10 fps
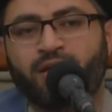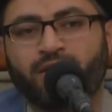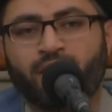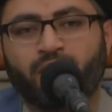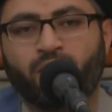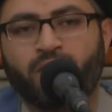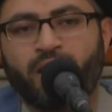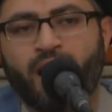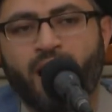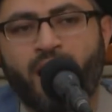يقول
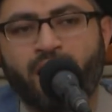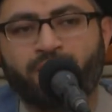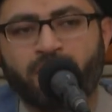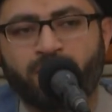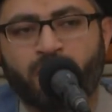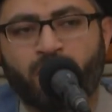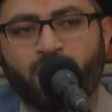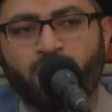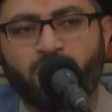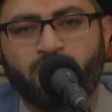يا حبيب
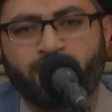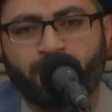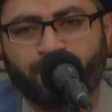قلوب